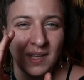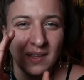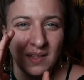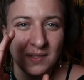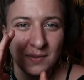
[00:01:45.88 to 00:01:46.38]

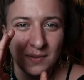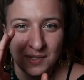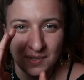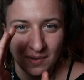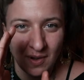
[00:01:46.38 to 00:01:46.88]
I decyduję
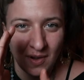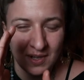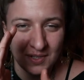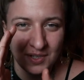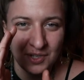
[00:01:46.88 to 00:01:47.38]
się
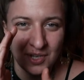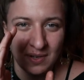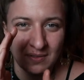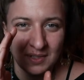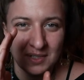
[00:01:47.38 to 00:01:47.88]
kochać i
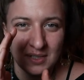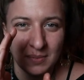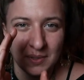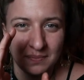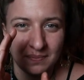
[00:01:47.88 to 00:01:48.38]
szanować siebie.